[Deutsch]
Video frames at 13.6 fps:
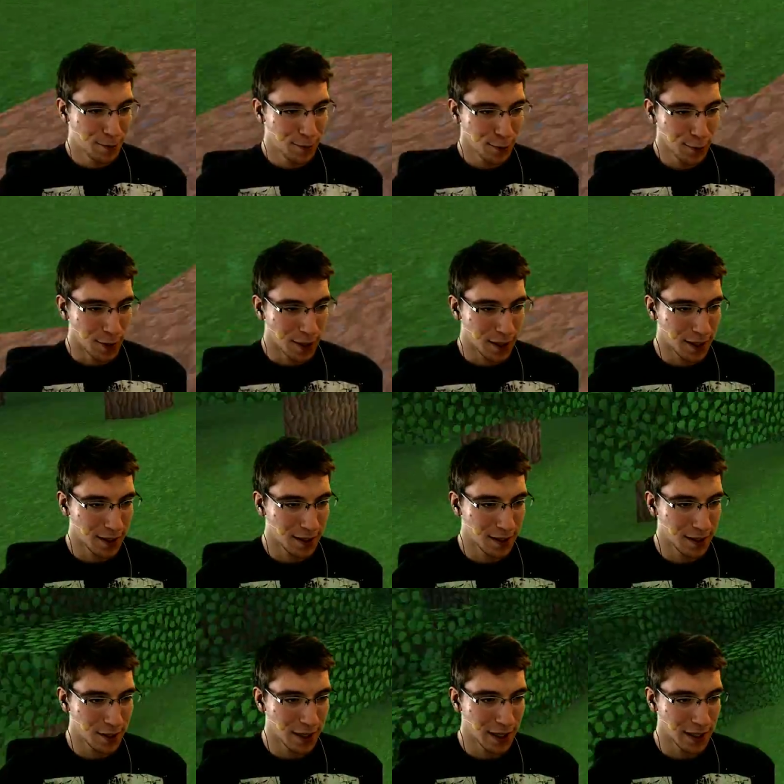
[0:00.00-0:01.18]
Puh.
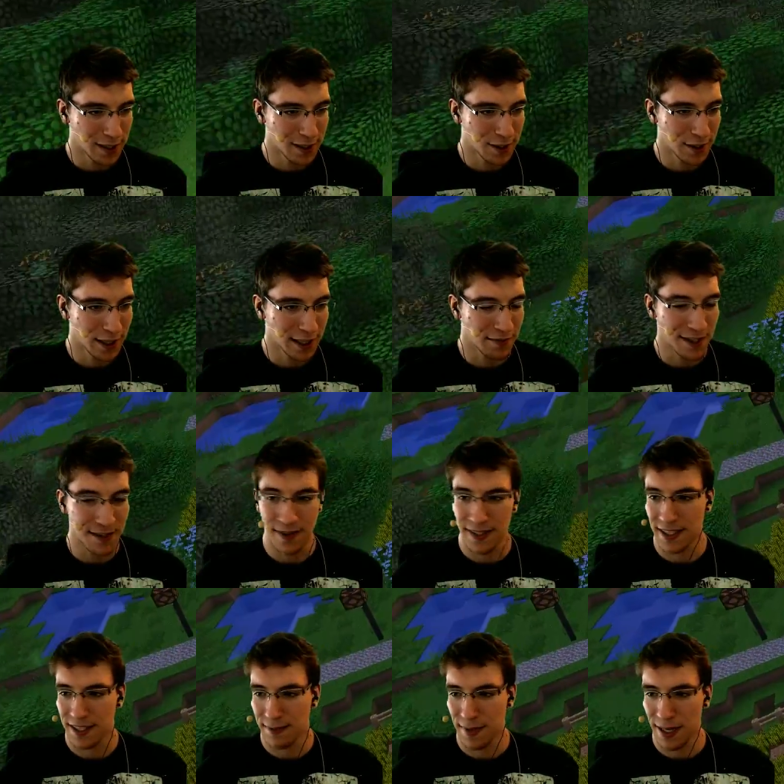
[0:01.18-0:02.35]
Nicht schlecht, nicht schlecht. Weißt du, was
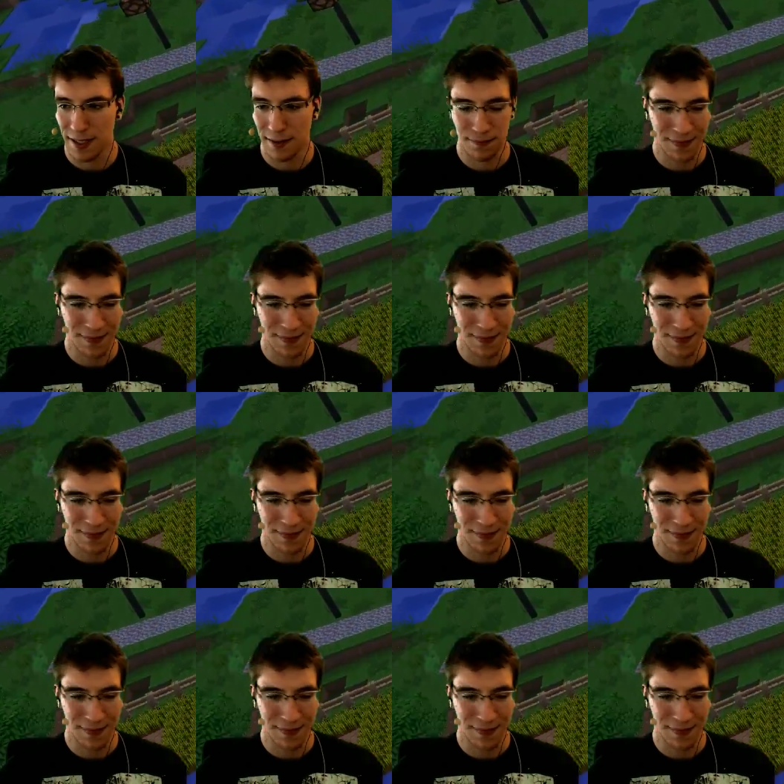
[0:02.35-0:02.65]
ich jetzt mache?